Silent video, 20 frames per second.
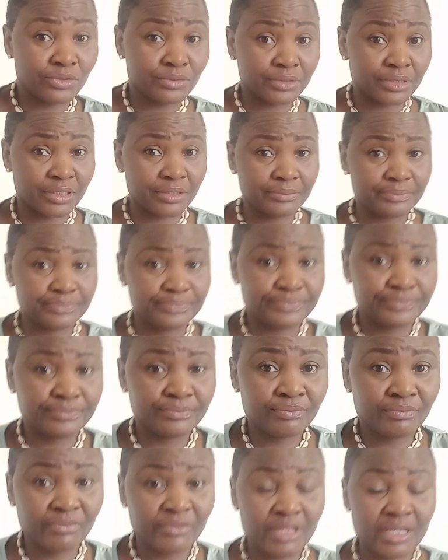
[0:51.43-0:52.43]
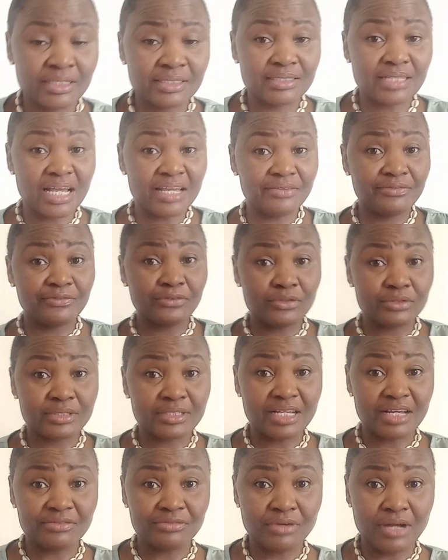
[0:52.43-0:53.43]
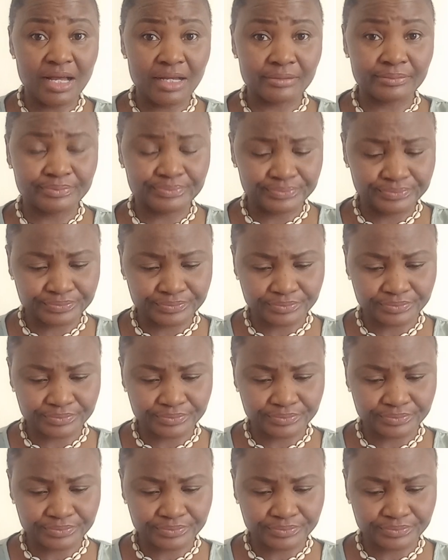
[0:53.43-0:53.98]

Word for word: autres. Ça, il faut le savoir.